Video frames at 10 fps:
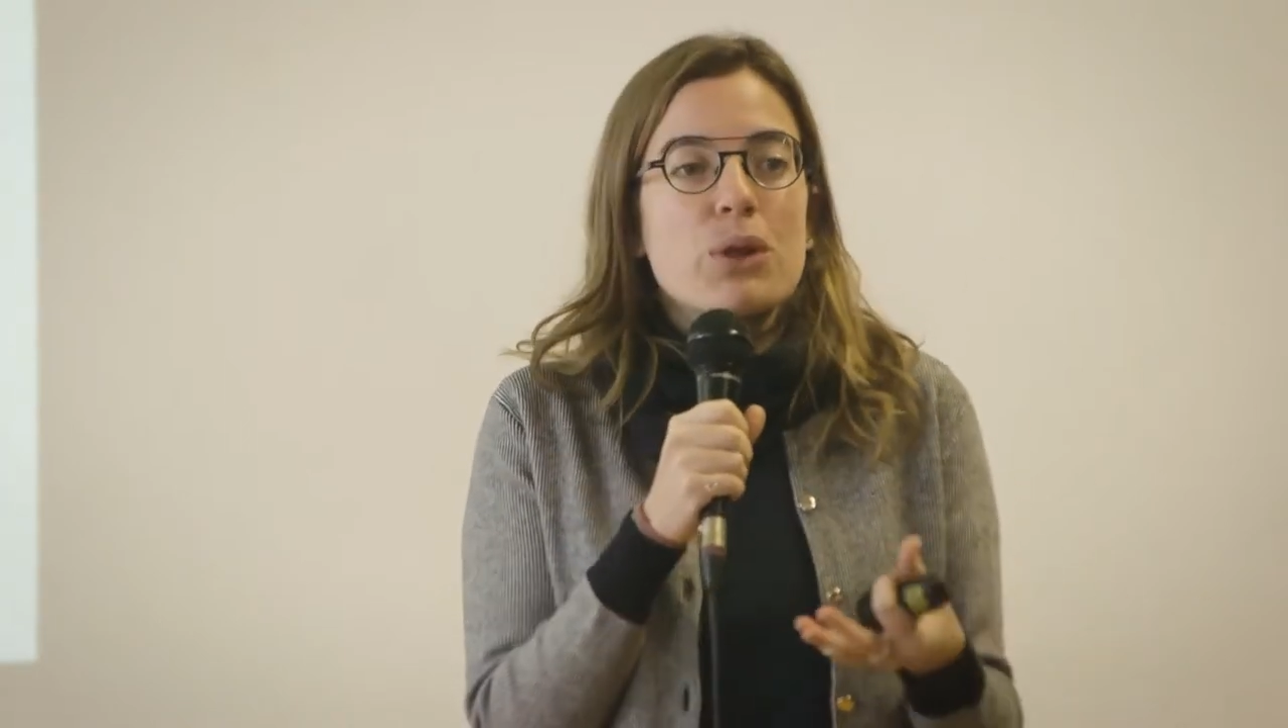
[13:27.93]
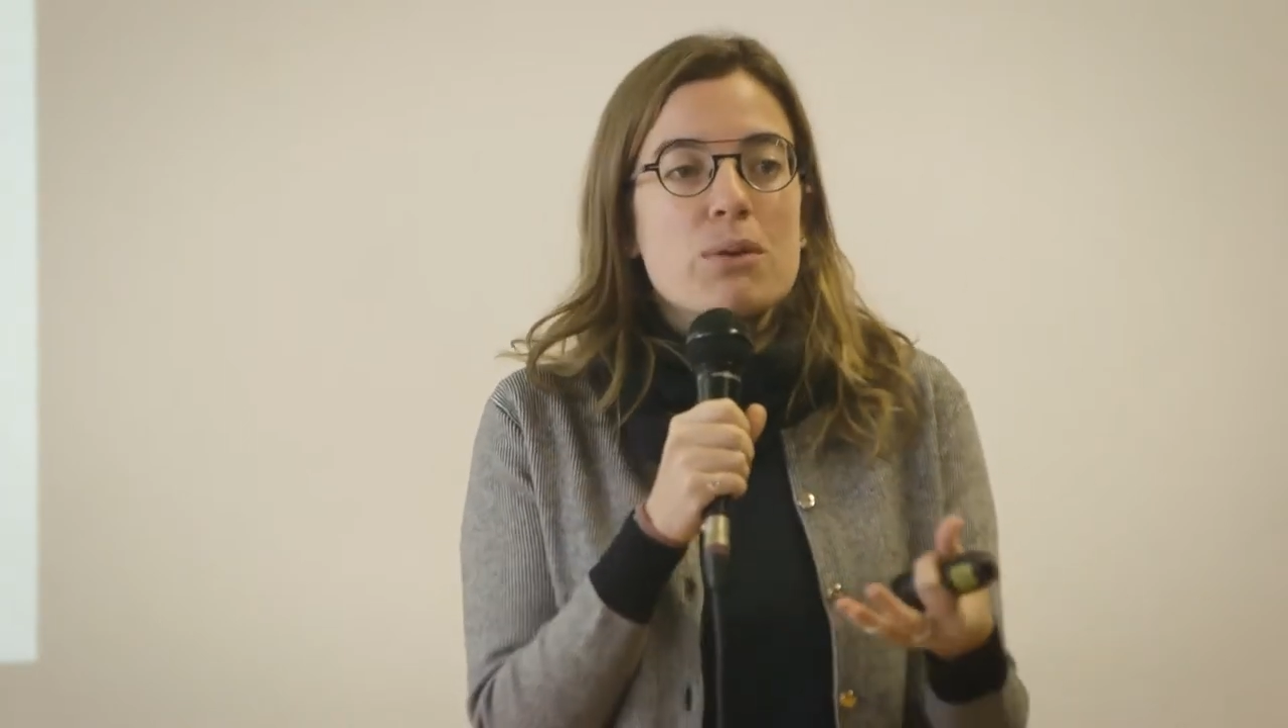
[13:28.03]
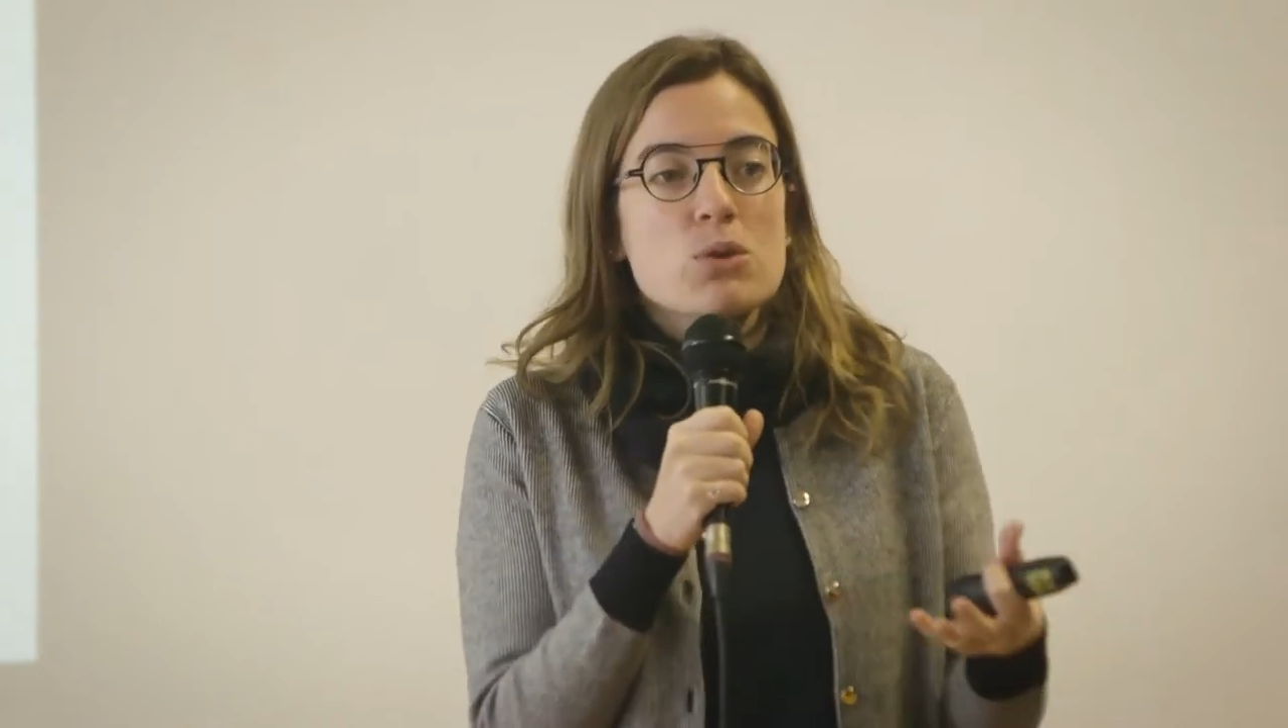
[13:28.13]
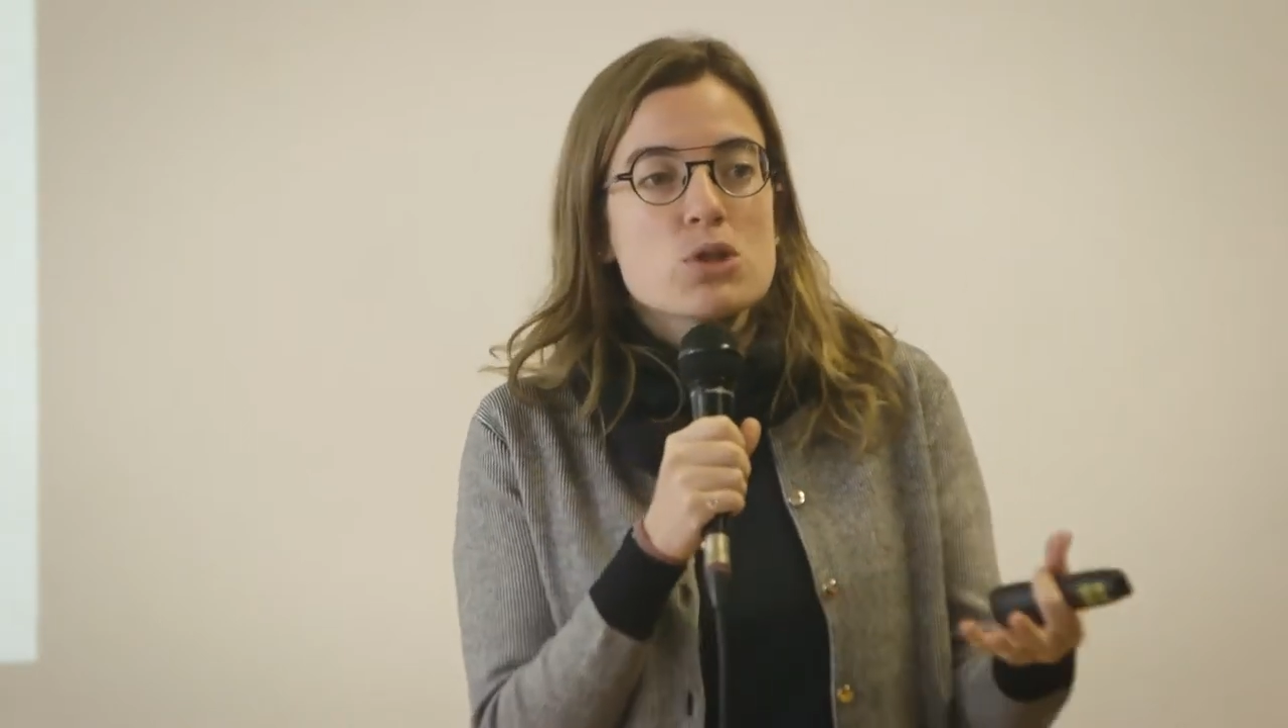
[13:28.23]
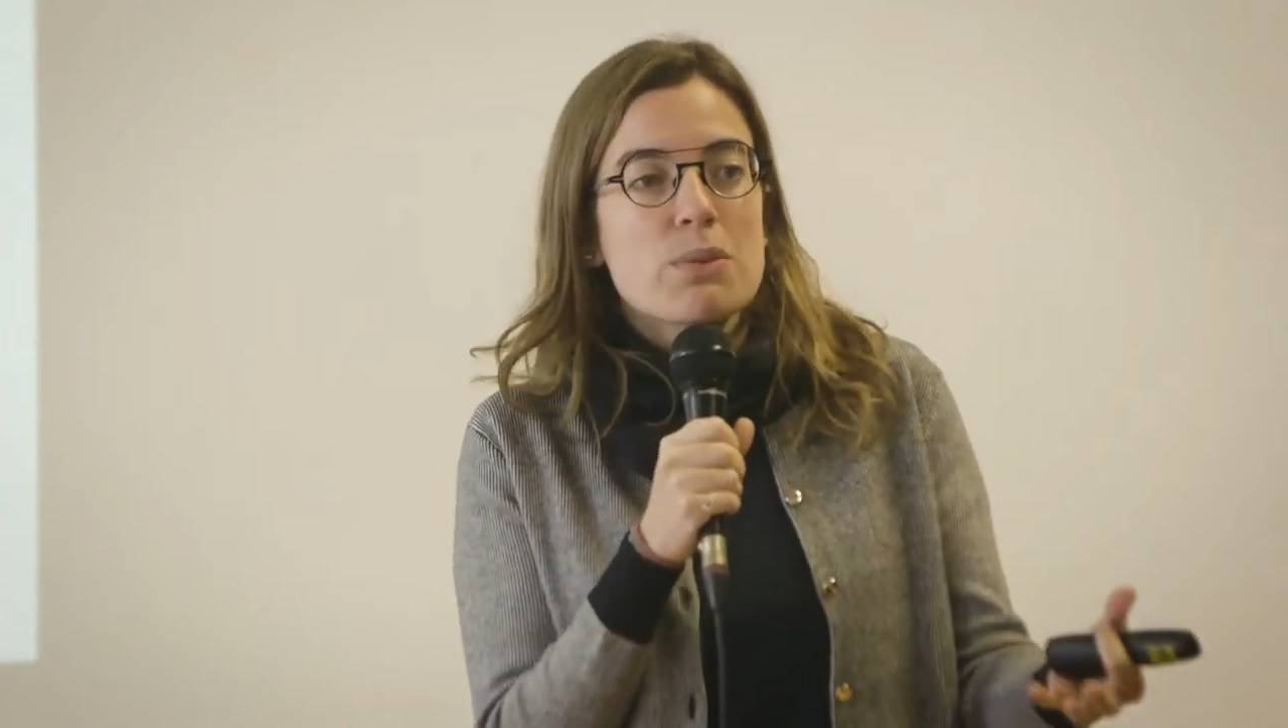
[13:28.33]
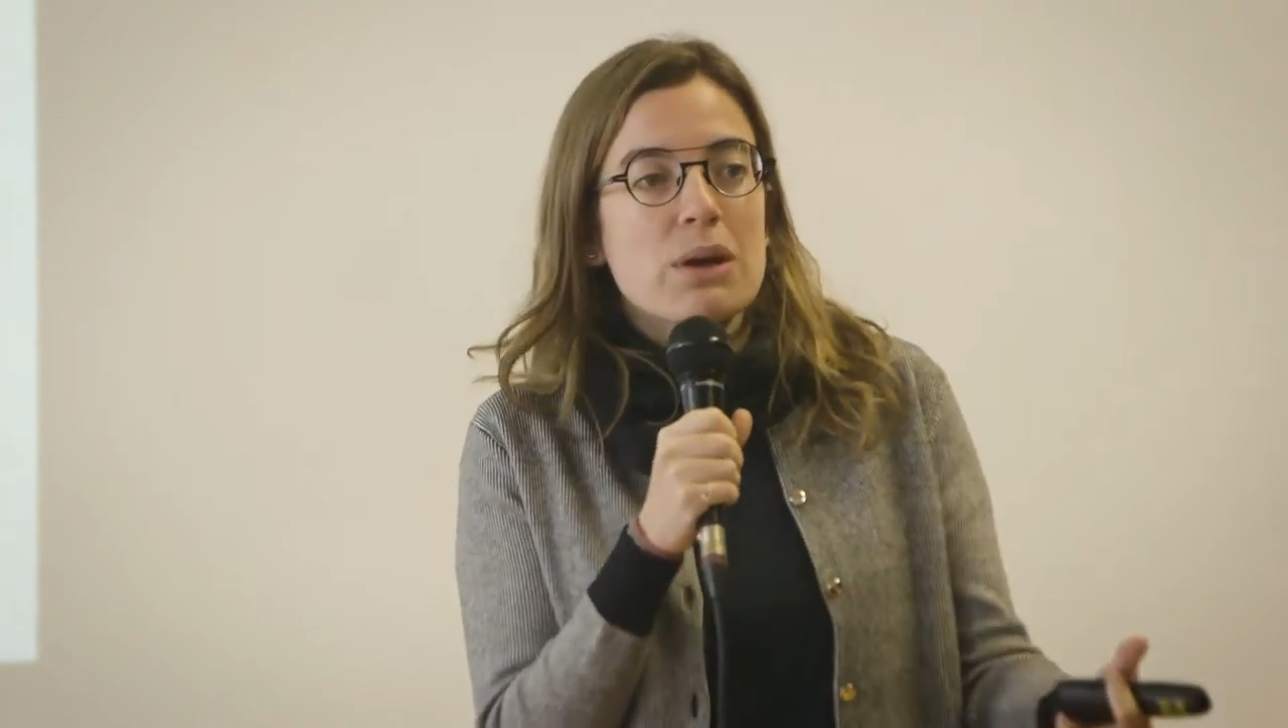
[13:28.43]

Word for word: podemos